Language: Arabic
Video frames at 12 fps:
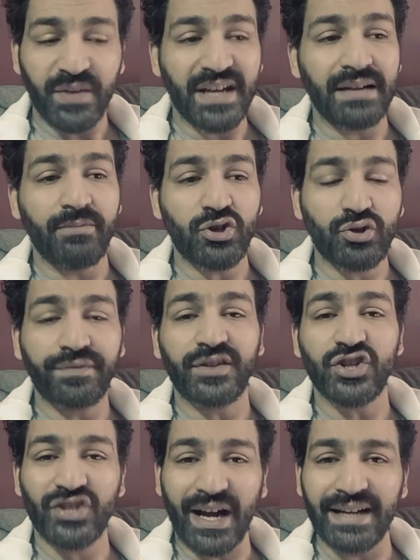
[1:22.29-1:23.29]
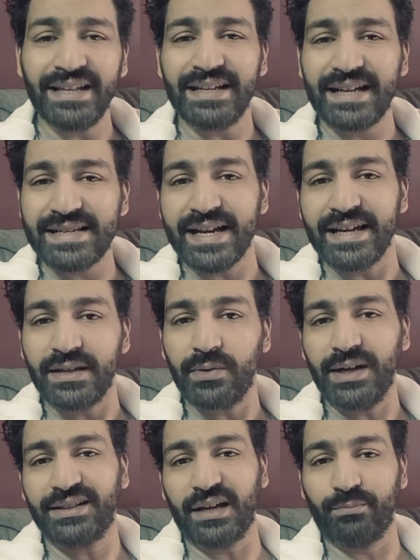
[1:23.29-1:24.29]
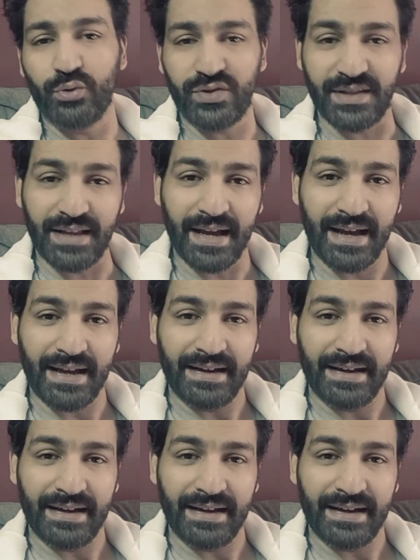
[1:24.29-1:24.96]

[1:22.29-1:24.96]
اني ما شفتش تعليق جزائري واحد على البوست ده